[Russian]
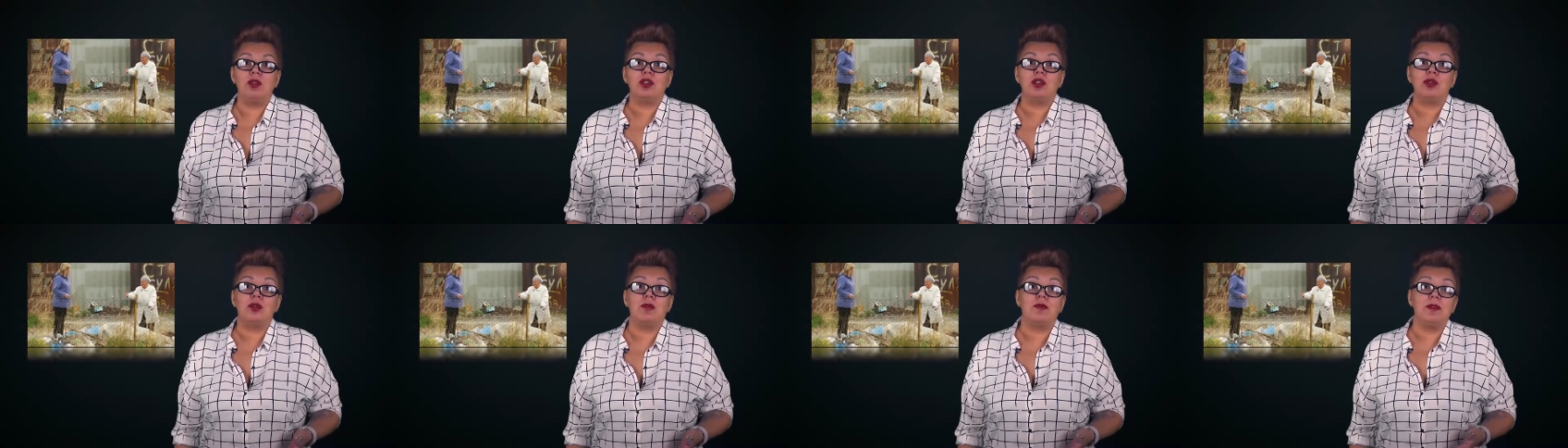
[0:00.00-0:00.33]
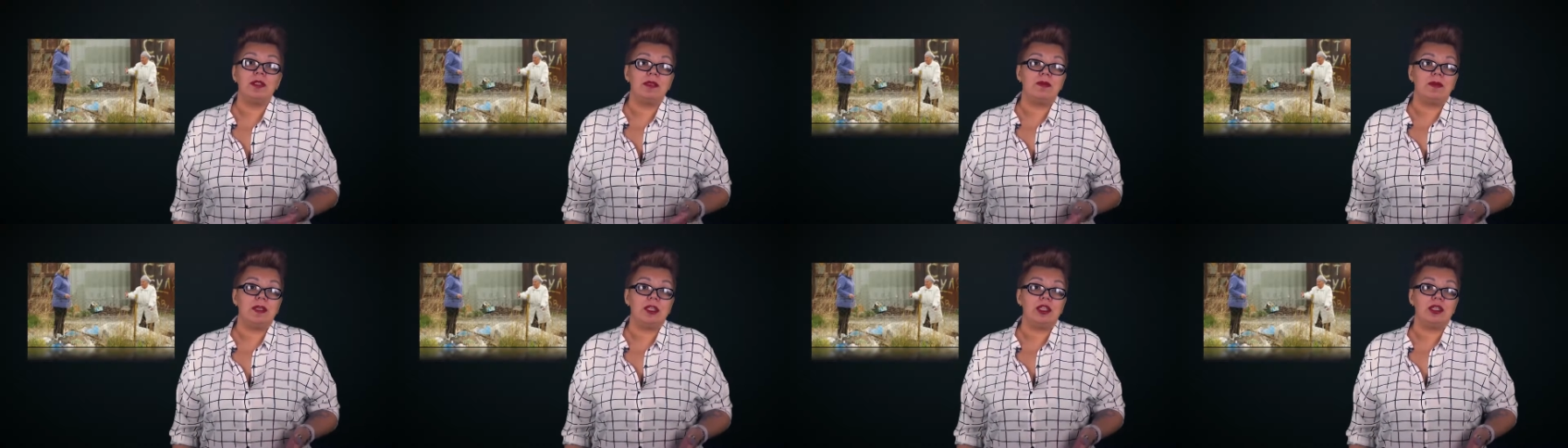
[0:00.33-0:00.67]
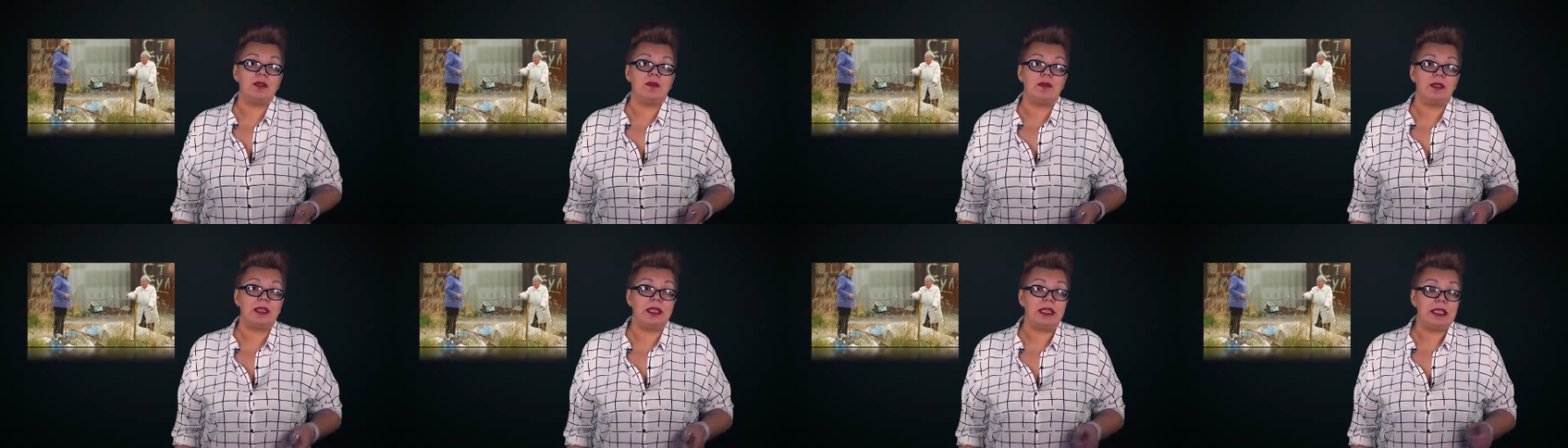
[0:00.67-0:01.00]
что
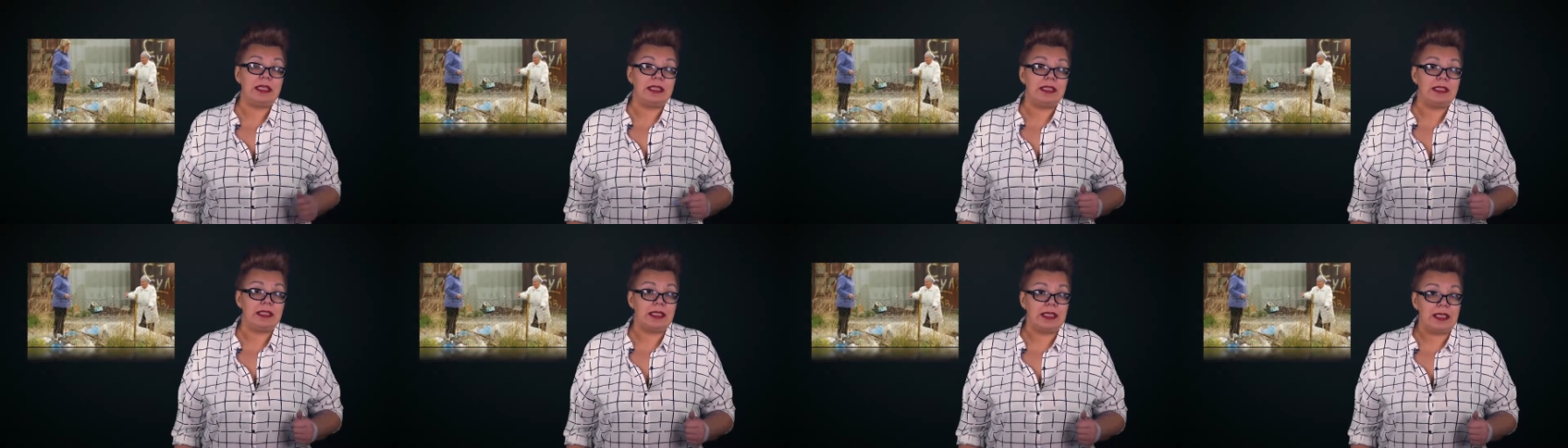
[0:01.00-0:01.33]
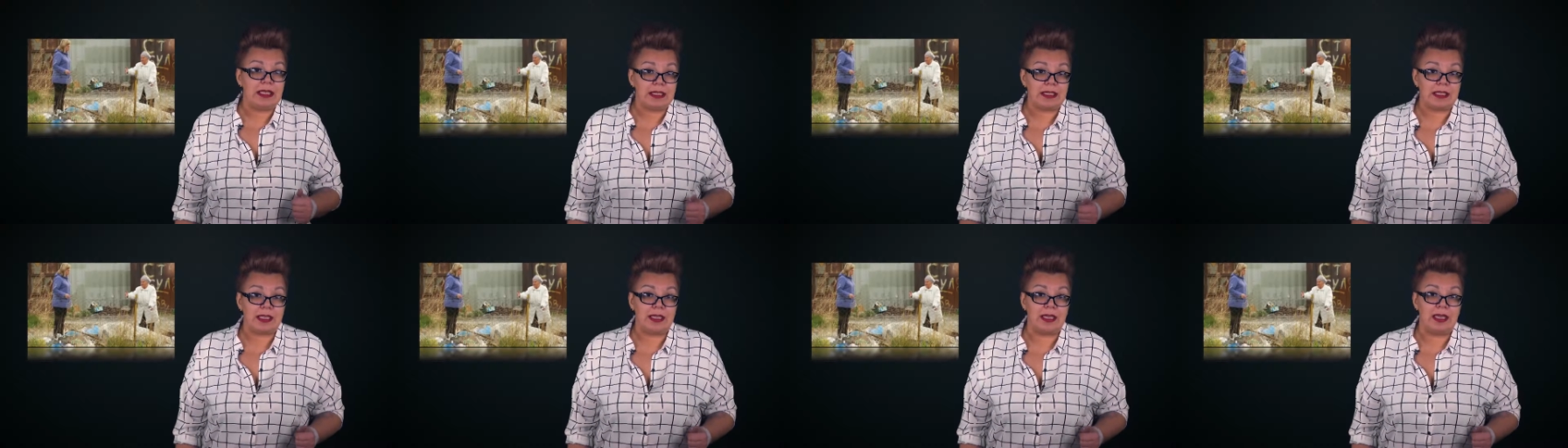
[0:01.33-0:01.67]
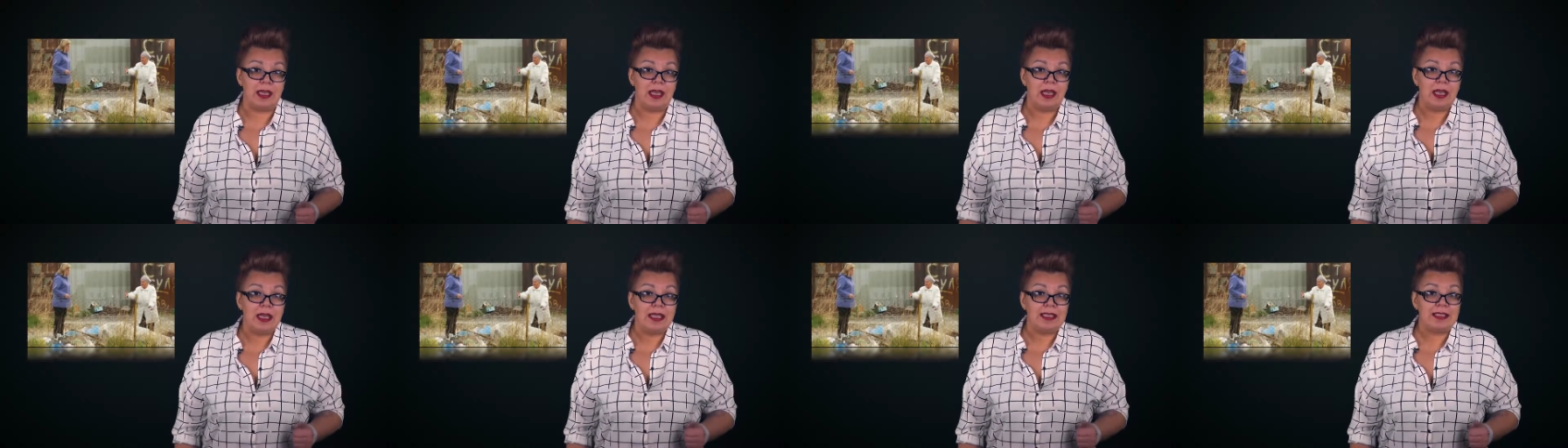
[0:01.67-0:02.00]
высвечивает интересные